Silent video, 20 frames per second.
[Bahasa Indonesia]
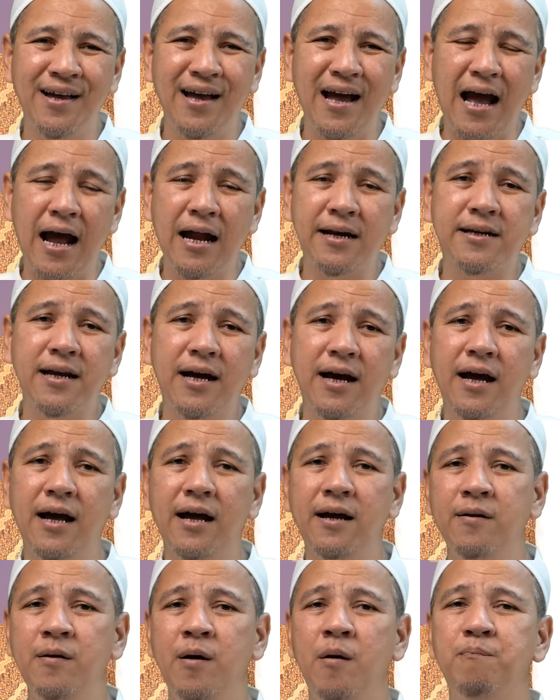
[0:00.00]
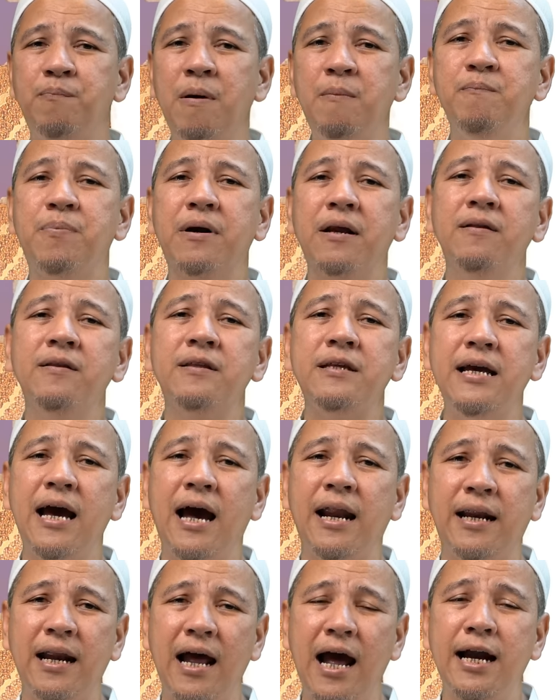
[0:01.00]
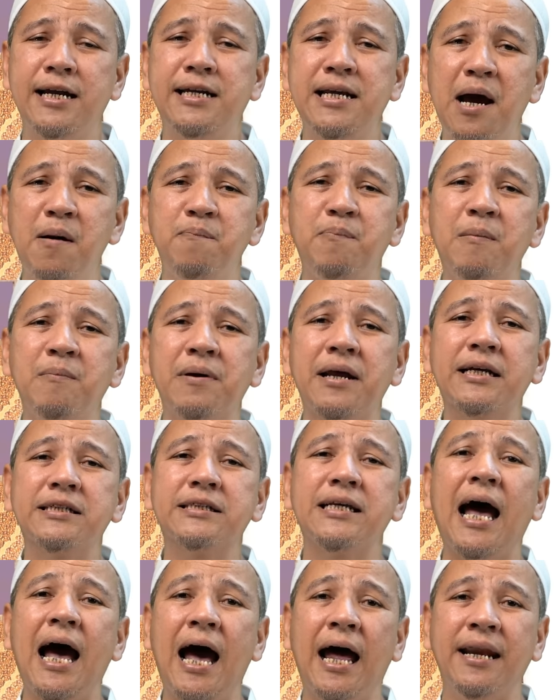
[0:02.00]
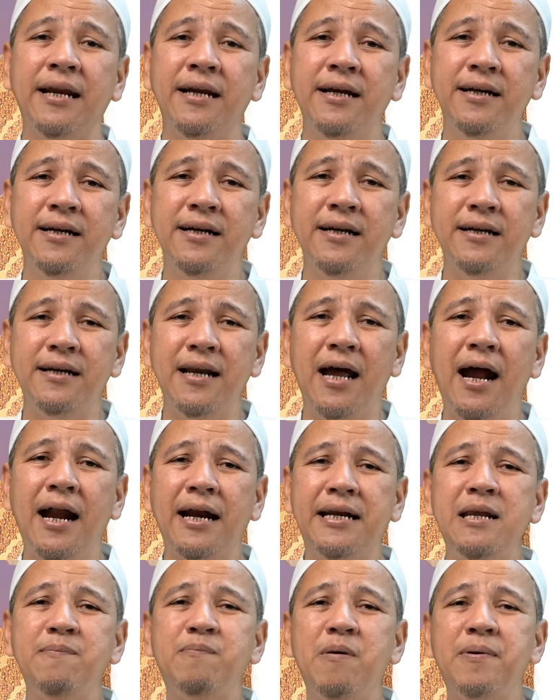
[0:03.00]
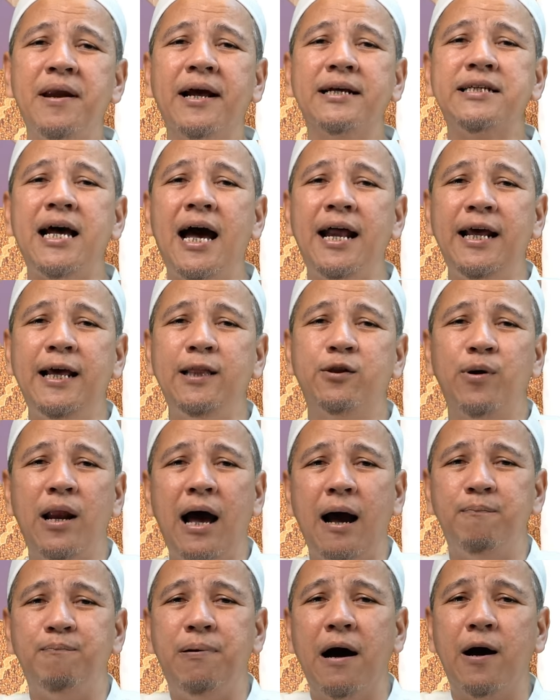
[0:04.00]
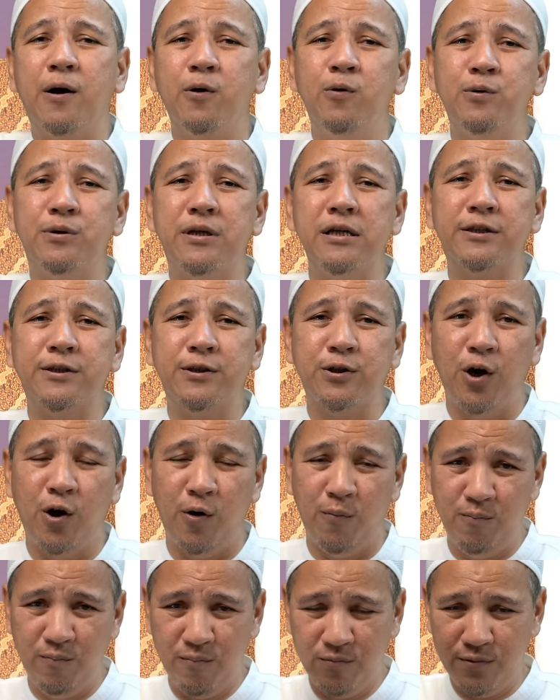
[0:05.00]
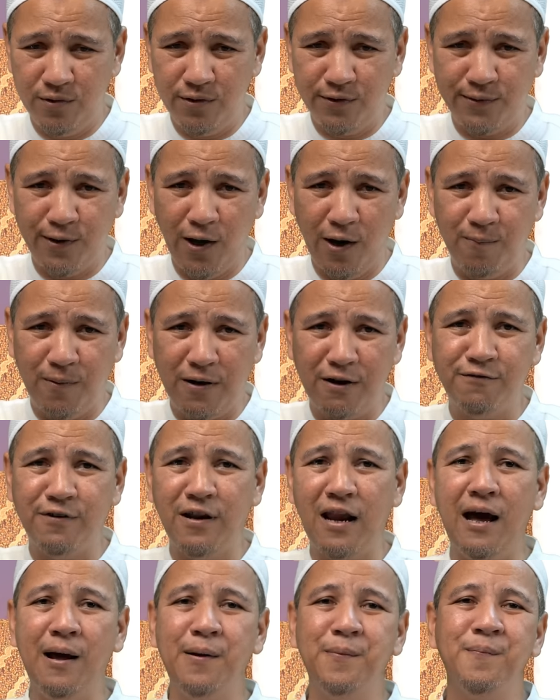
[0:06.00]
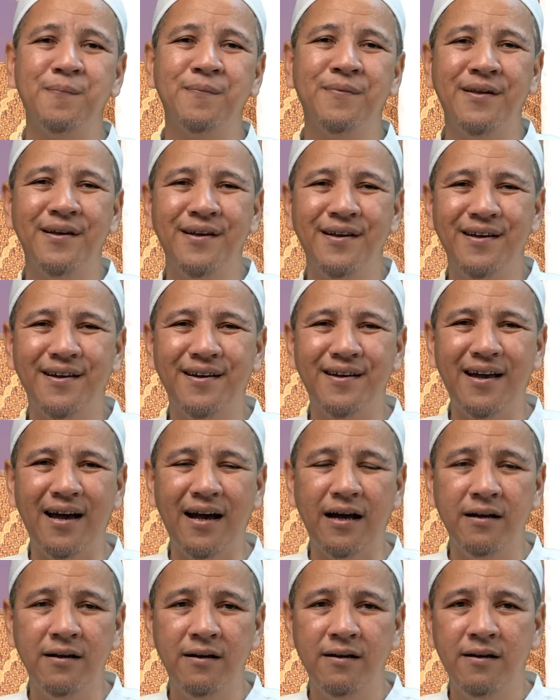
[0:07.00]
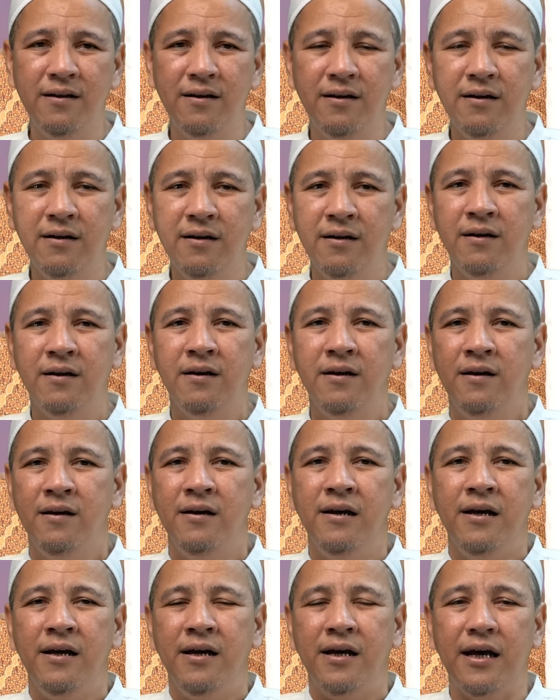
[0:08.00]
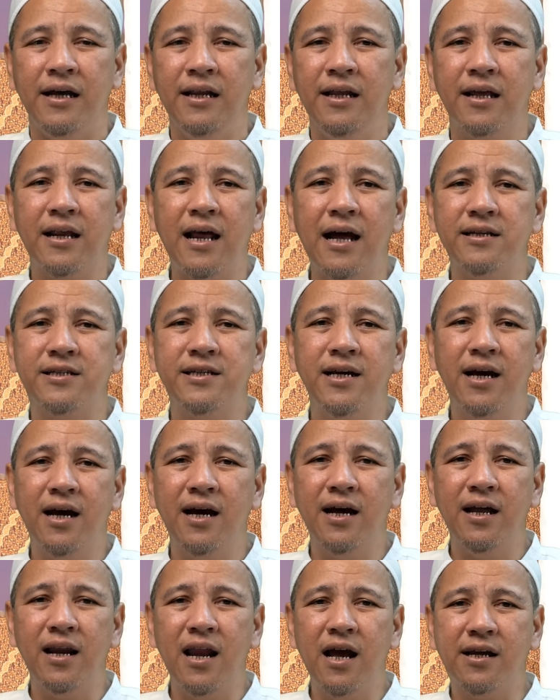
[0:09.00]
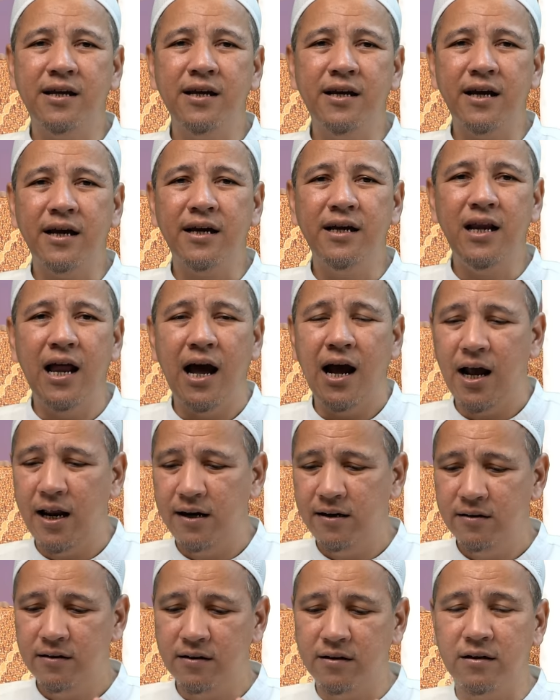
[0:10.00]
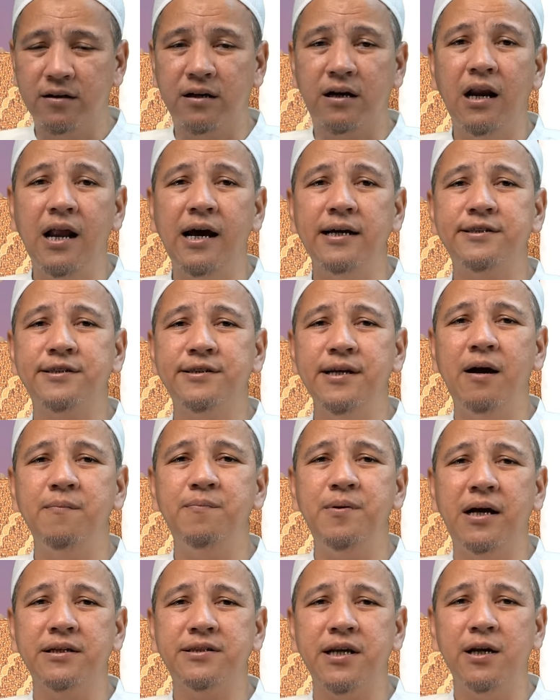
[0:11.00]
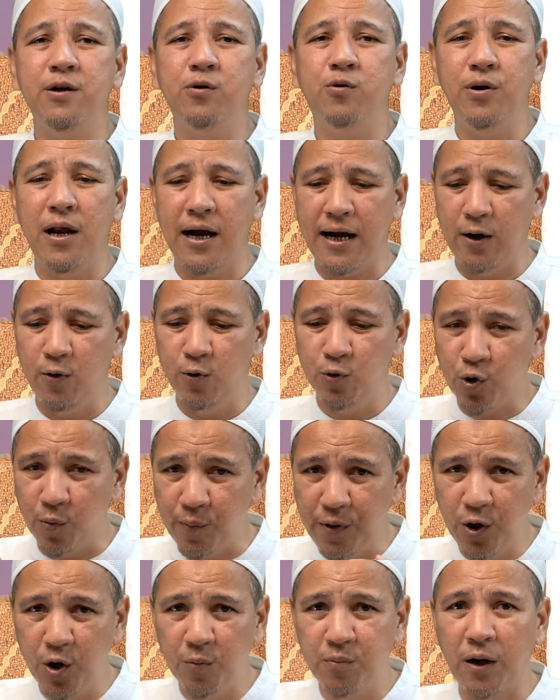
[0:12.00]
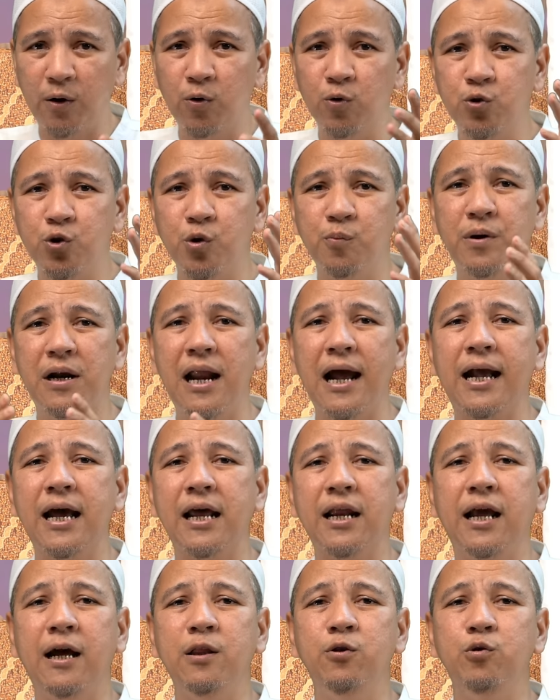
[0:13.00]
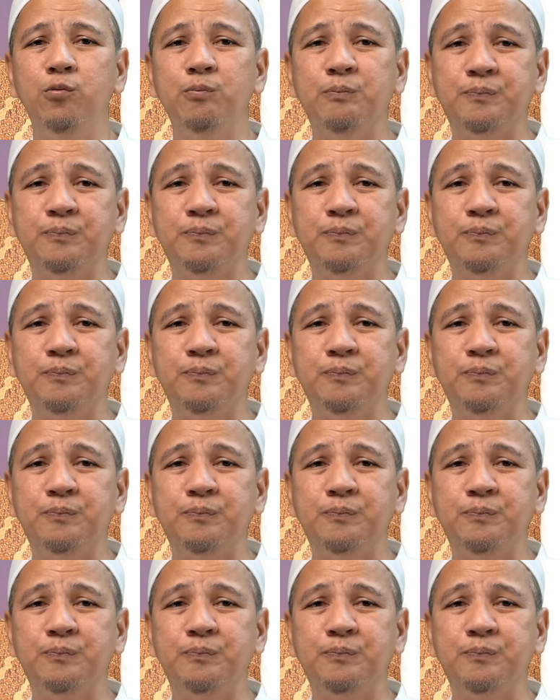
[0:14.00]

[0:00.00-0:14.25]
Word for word: ada pemberhentian, ada pemeriksaan. Nah, di pemeriksaan itulah baru di stop. Stop kafilah. Ya. Ini raja lagi kehilangan gelas yang biasa digunakan untuk minum dan untuk menakar gandum.